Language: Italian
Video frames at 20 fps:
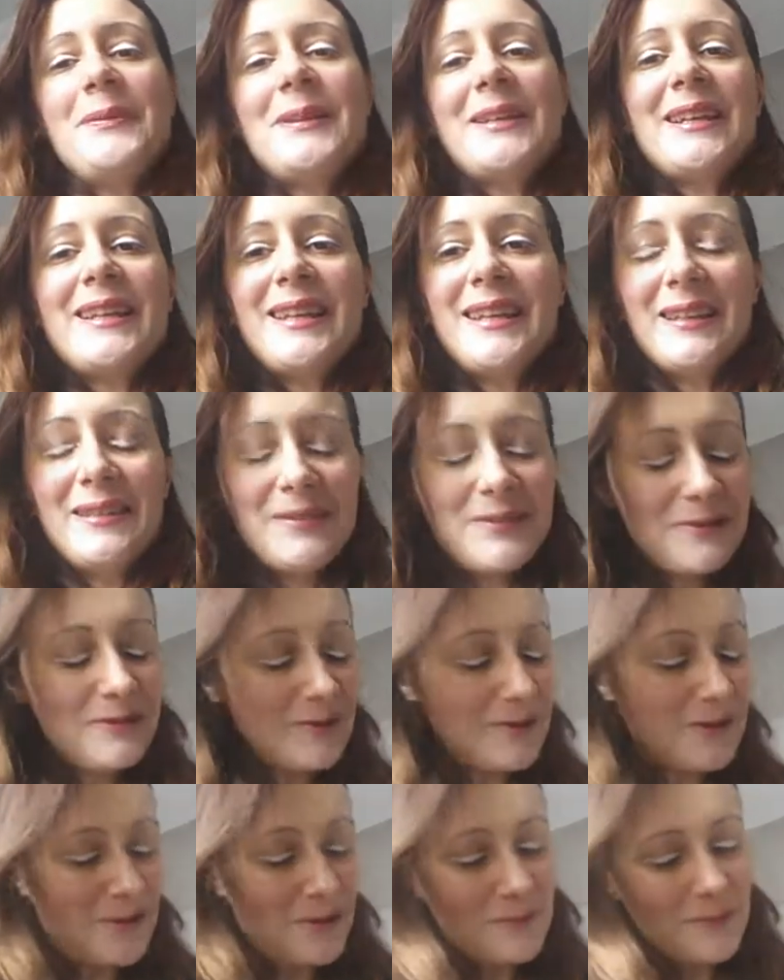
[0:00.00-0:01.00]
perché
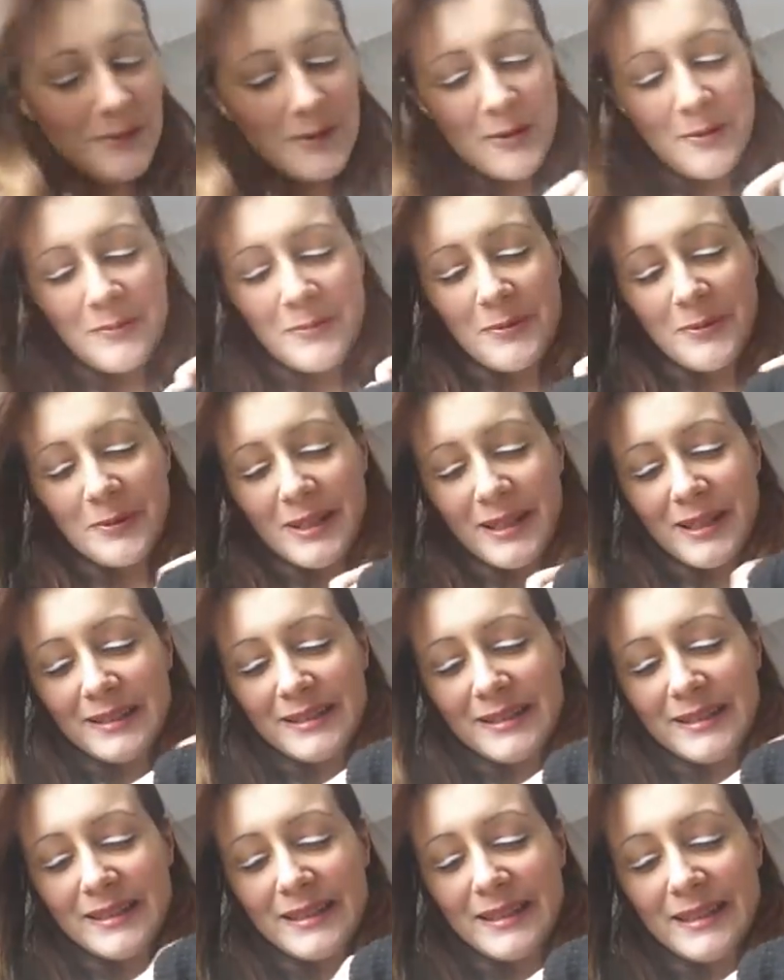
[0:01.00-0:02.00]
sono proprio
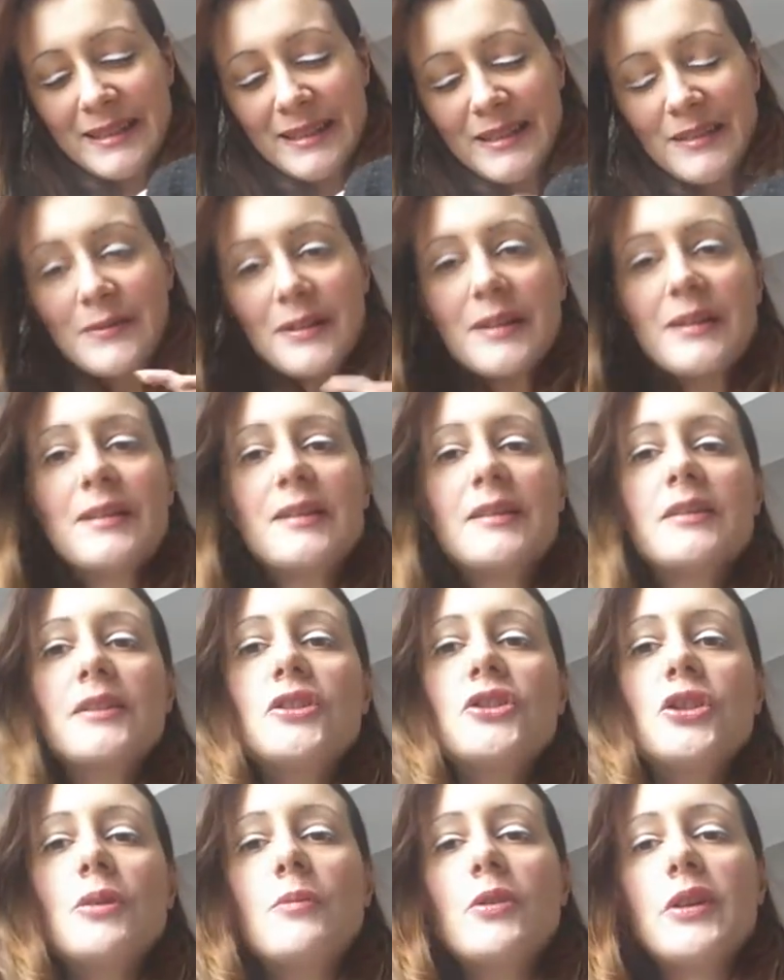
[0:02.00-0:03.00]
cattiva,
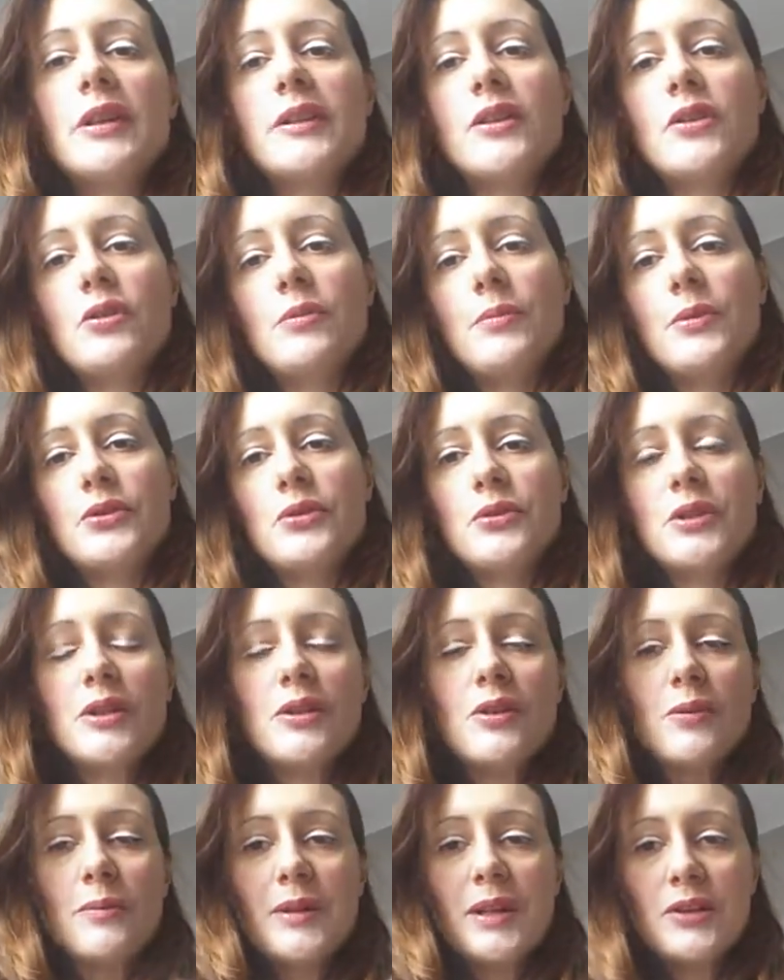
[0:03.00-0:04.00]
diciamo che adesso posso
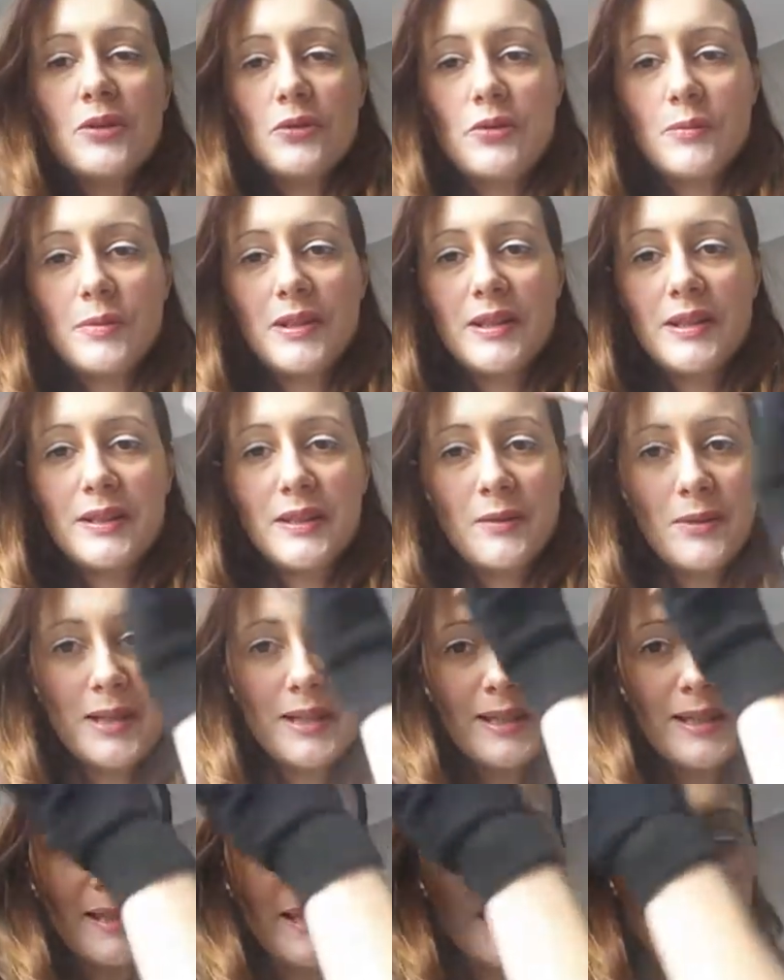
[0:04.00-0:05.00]
dirlo perché sono passati
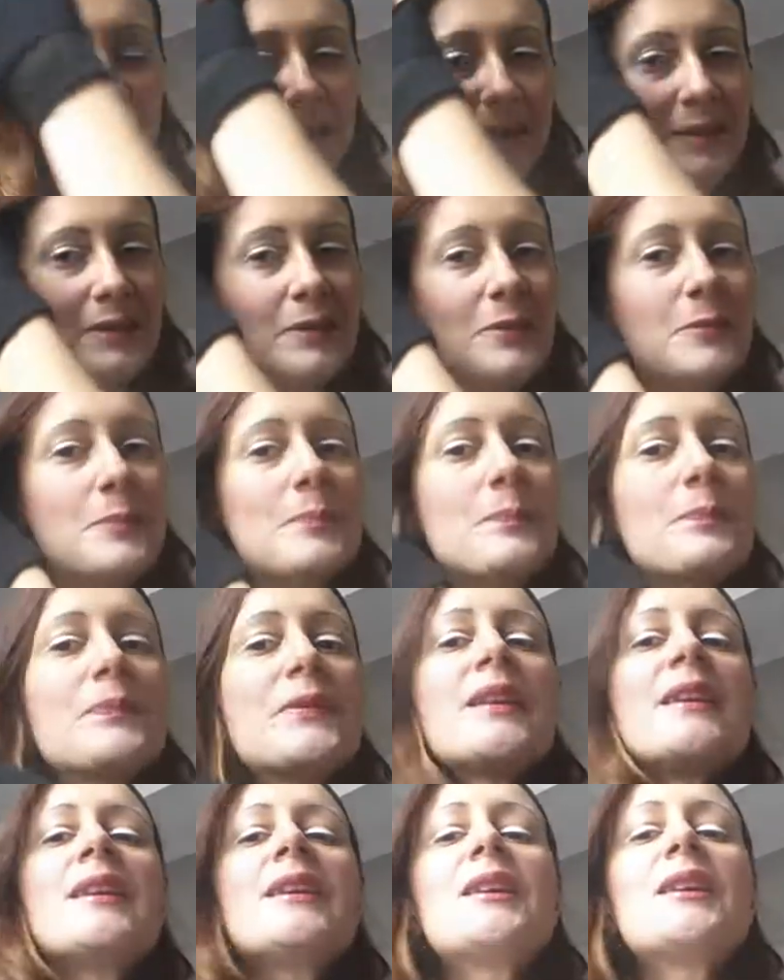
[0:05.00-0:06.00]
qualche anno.
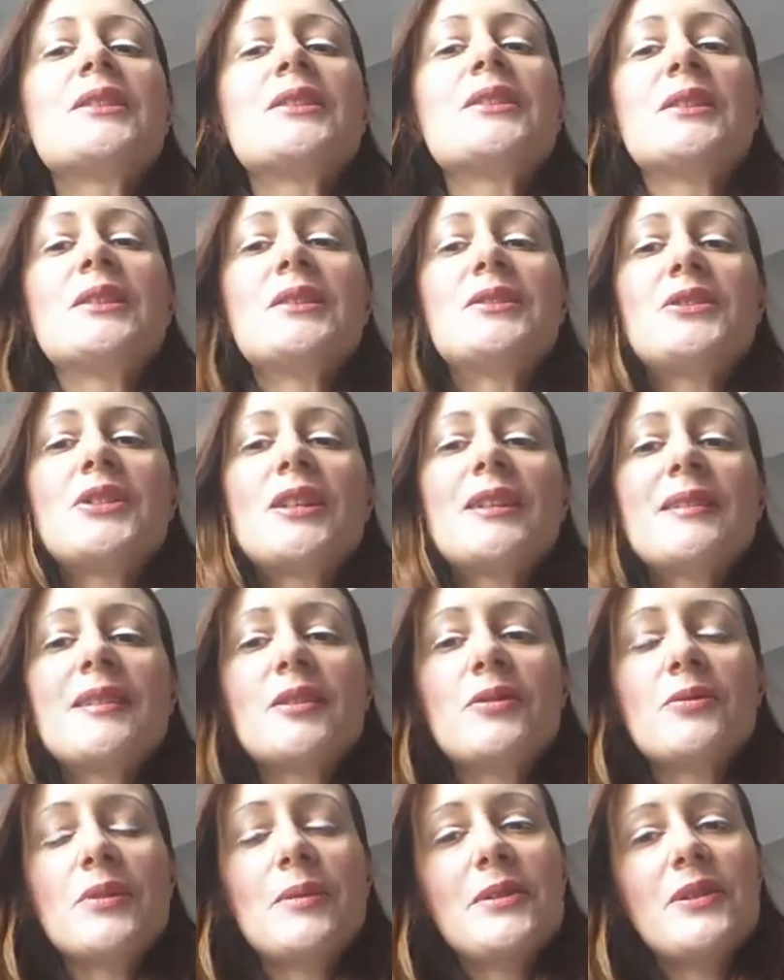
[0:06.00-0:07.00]
Uh, c'era
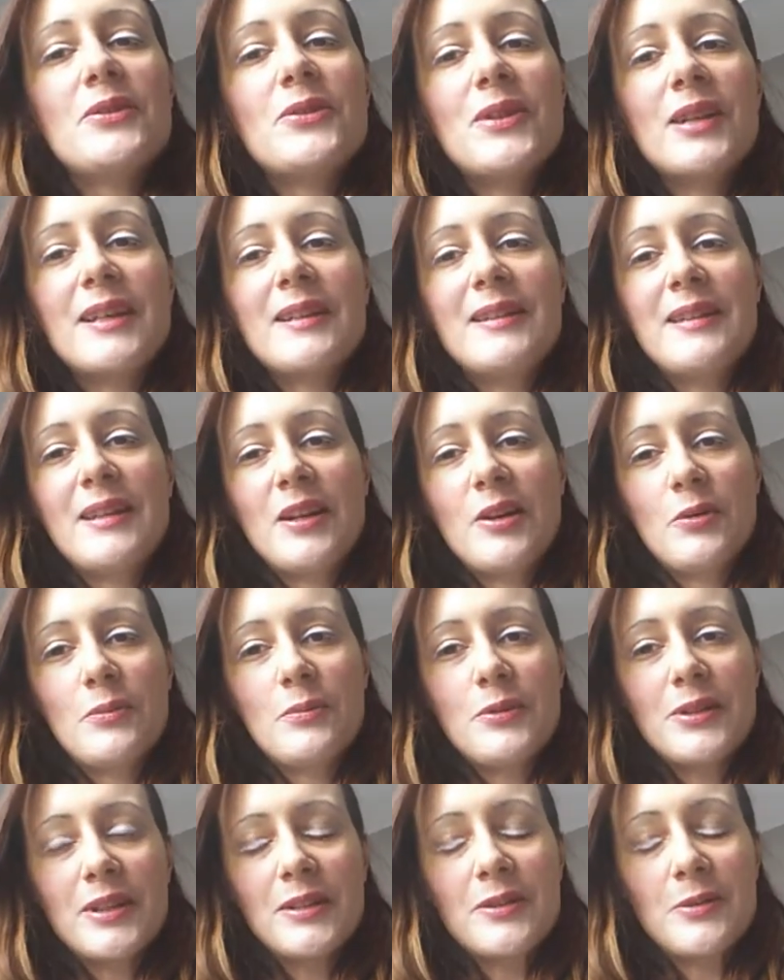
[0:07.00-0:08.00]
stata una persona che si era
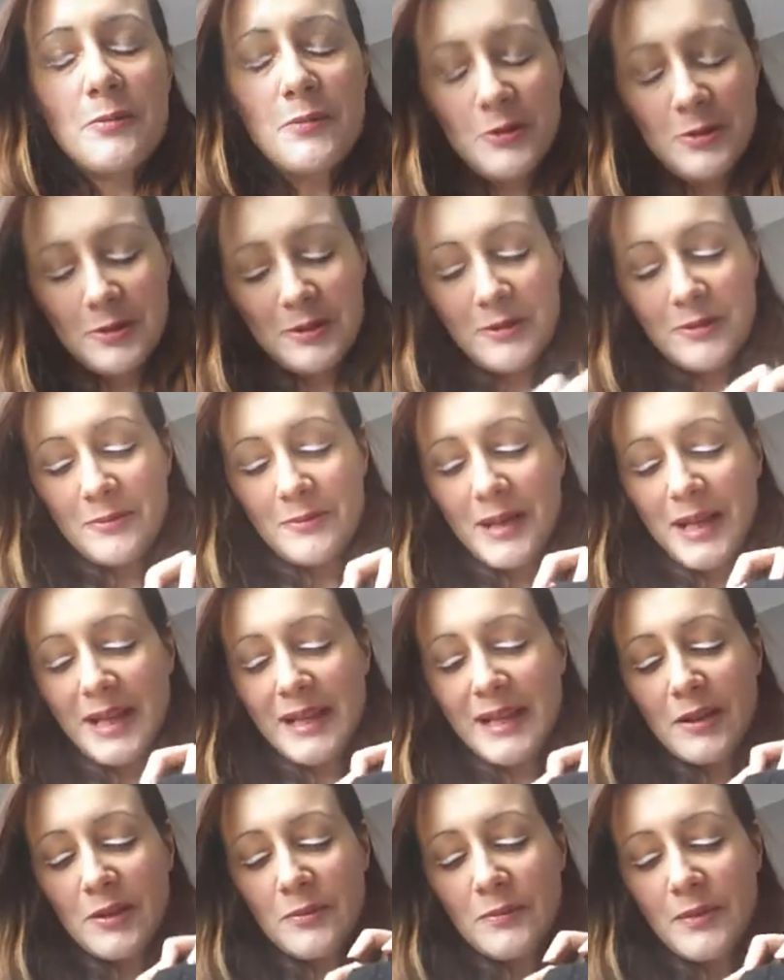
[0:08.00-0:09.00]
comportata molto
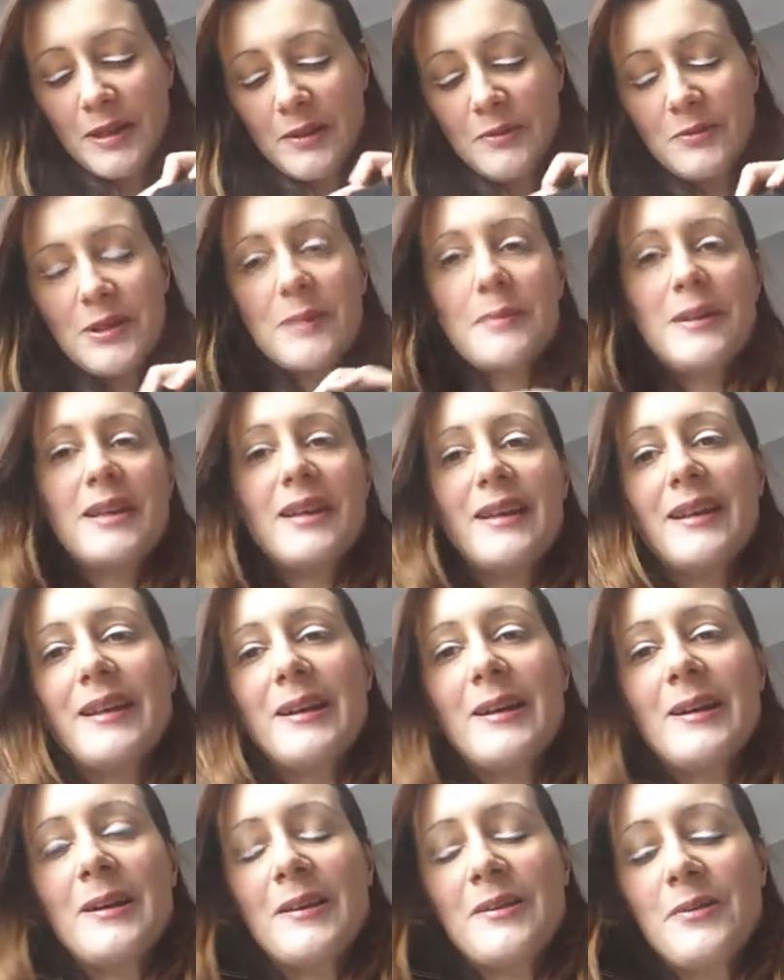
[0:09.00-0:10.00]
male con me, un
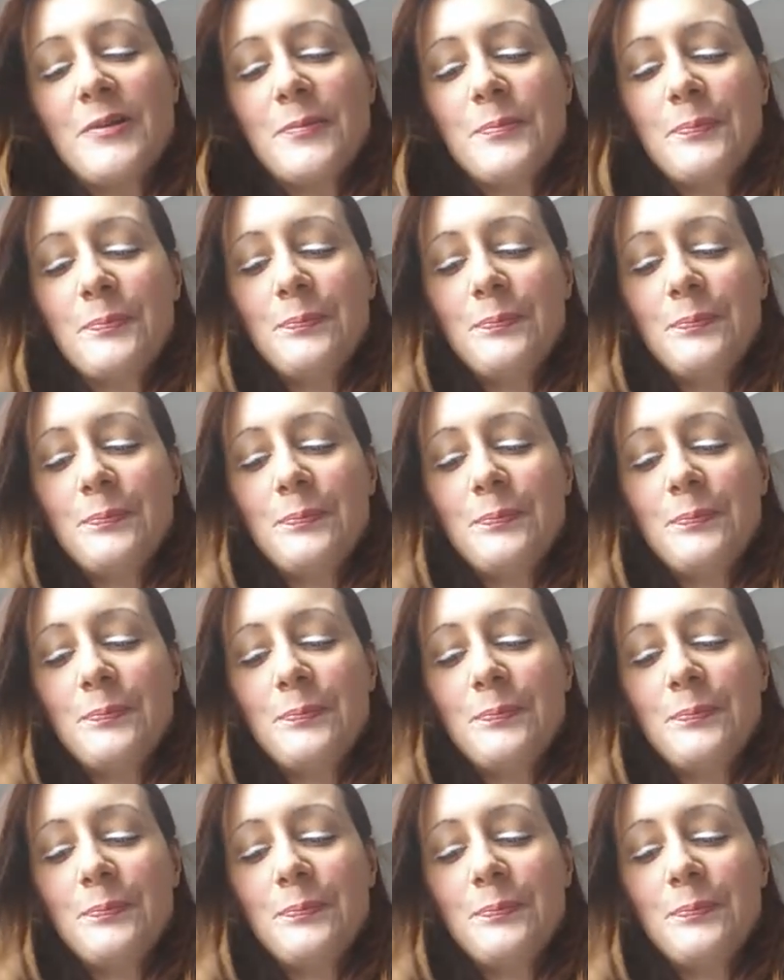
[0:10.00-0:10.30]
americano